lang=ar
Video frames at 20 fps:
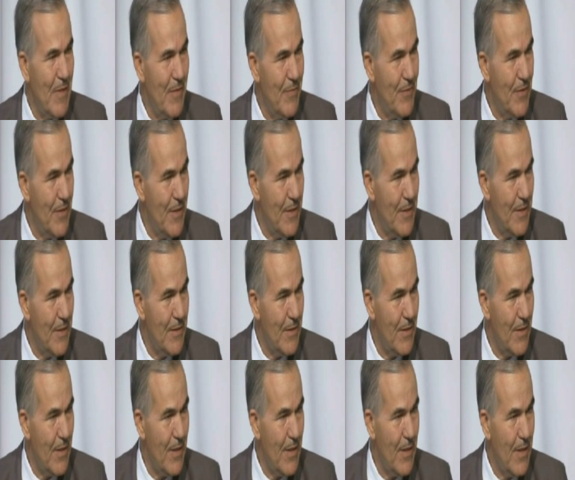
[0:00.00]
ملف الآن عند
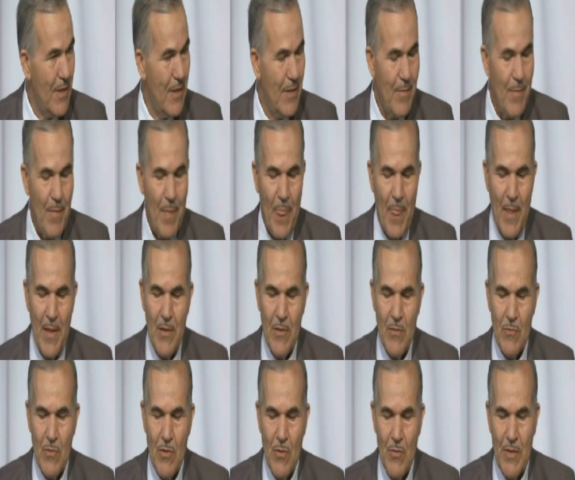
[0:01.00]
القضاء
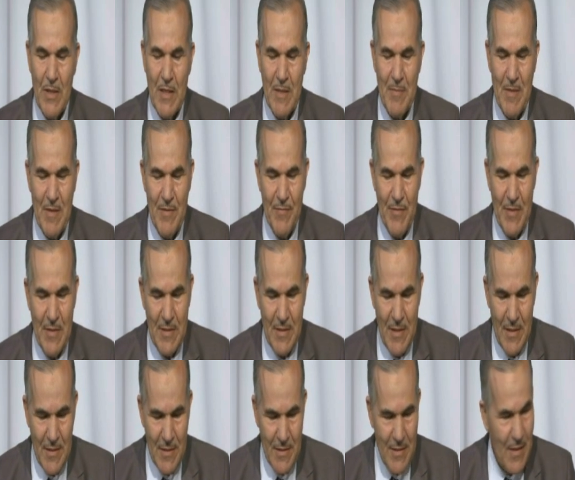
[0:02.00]
وهناك ملفات
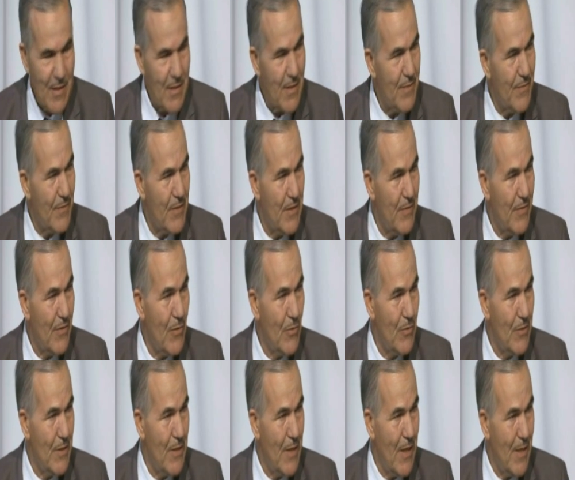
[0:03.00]
تحت الدرس في
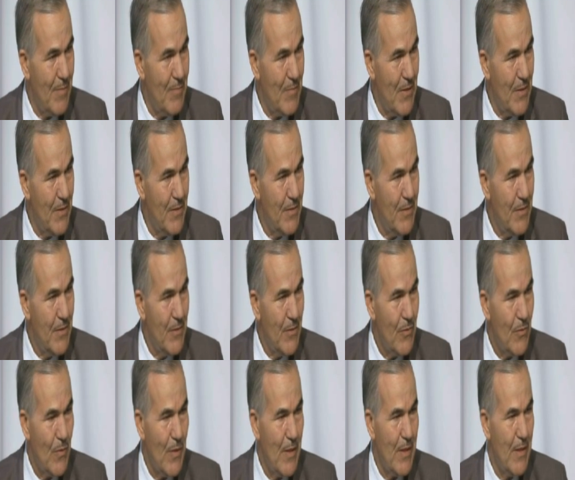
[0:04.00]
التفقدية العامة
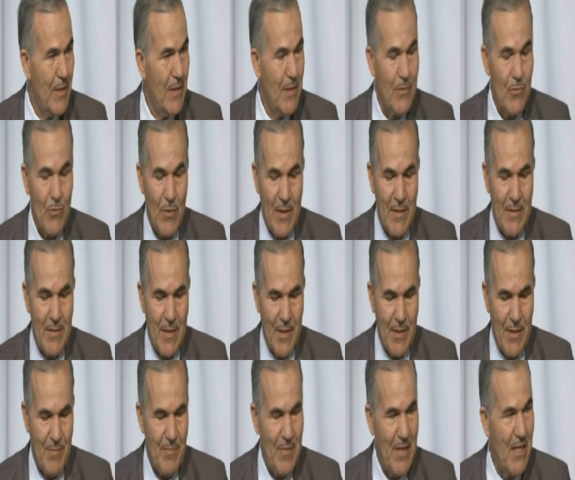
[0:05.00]
وهي تعد
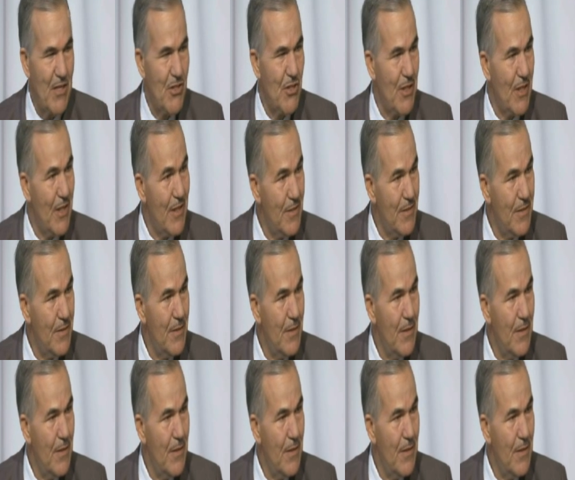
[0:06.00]
أيضا بالعشرات